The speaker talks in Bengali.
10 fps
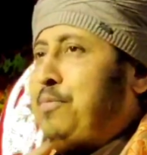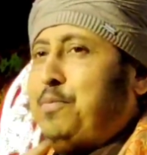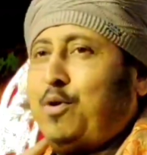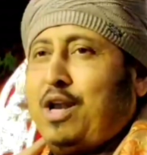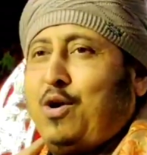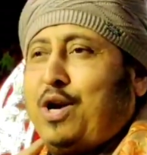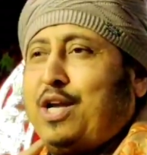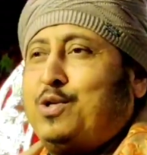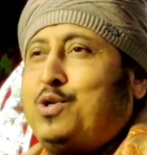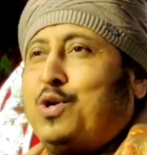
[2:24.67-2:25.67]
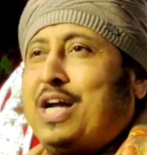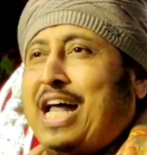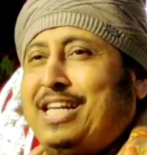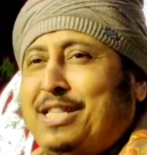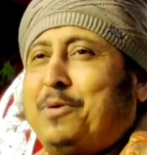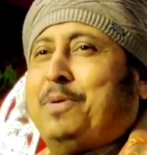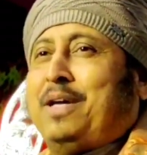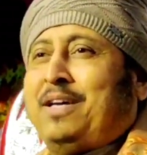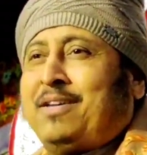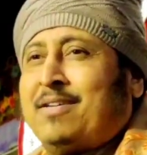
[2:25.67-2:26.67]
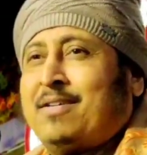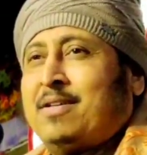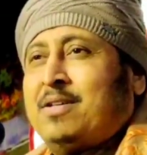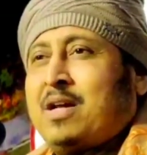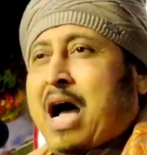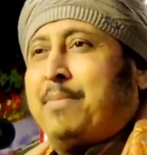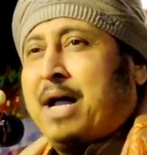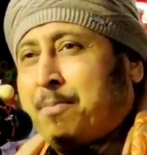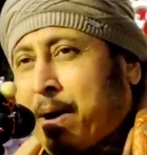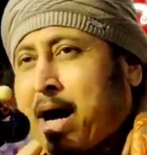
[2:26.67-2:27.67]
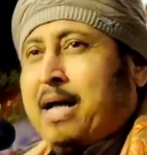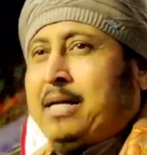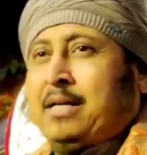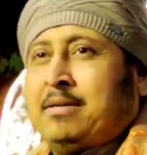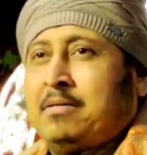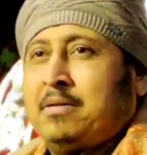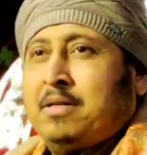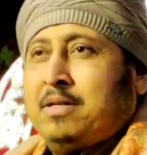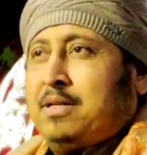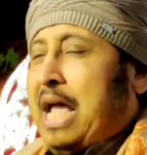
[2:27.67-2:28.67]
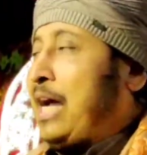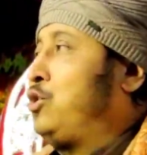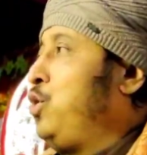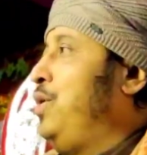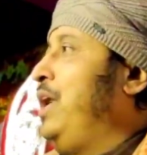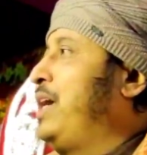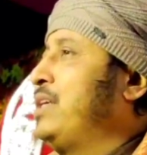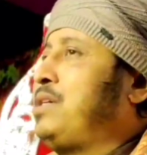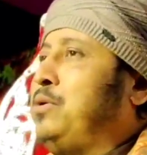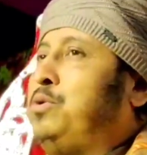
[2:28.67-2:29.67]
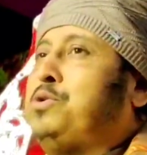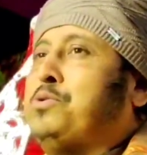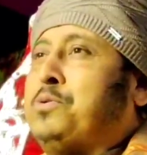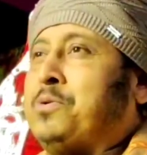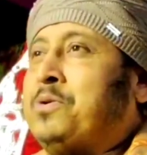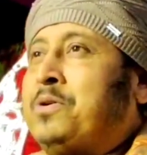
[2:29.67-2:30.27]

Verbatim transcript: আমি বললে অনেকজন গালি দেবে আমার ভাই একজন লিখেছে হুজুর